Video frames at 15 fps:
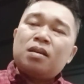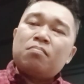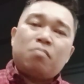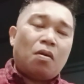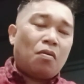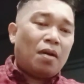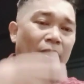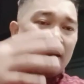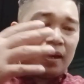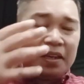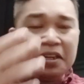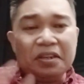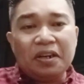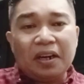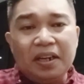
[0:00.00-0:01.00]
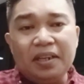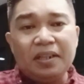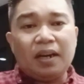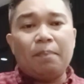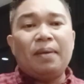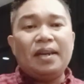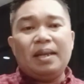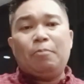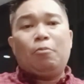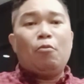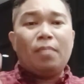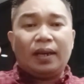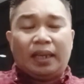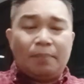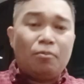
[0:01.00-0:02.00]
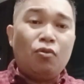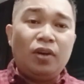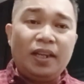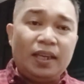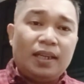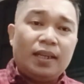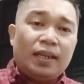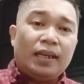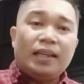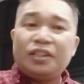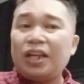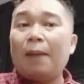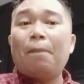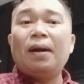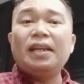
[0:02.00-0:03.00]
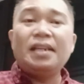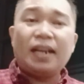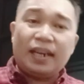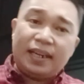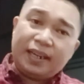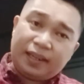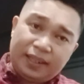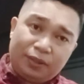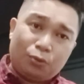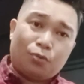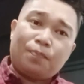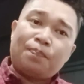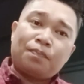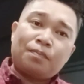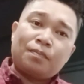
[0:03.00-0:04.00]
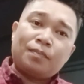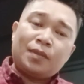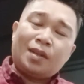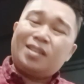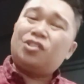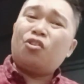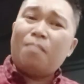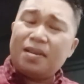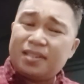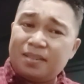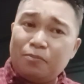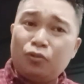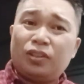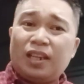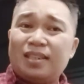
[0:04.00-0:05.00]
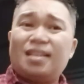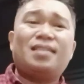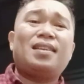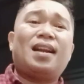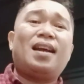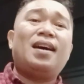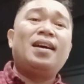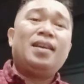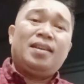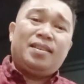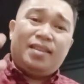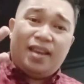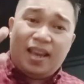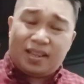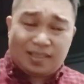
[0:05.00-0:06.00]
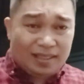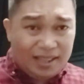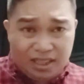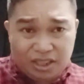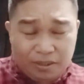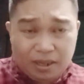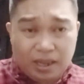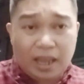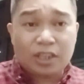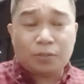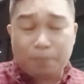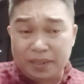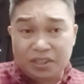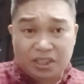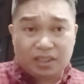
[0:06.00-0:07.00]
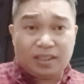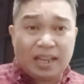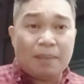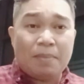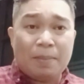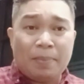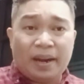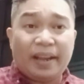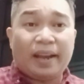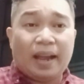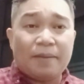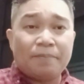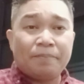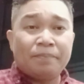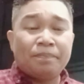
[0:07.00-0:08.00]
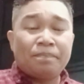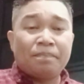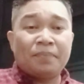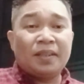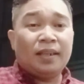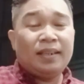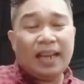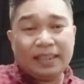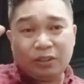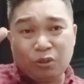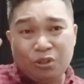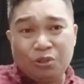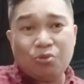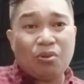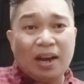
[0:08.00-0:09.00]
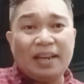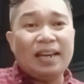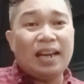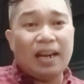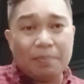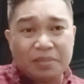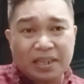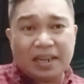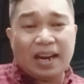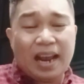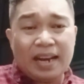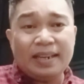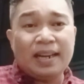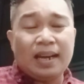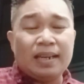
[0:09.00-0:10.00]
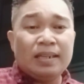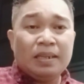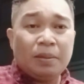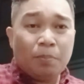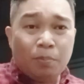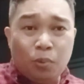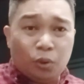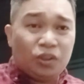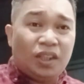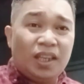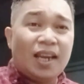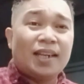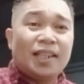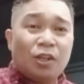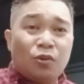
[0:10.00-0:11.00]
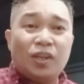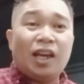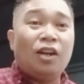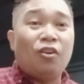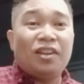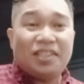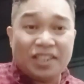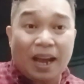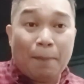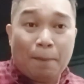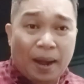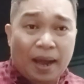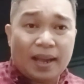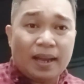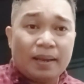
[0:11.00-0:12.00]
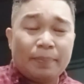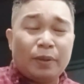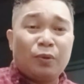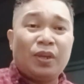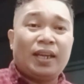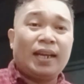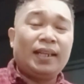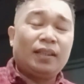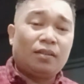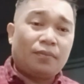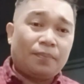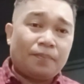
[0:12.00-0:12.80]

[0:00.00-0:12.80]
bahwa leader-leader menipu, mengkibuli. Siapa leader-leader itu? Coba sebutkan secara eksplisit nama mereka dan tunjukkan di dalam channel Anda bukti yang dirugikan oleh siapa merugikan itu.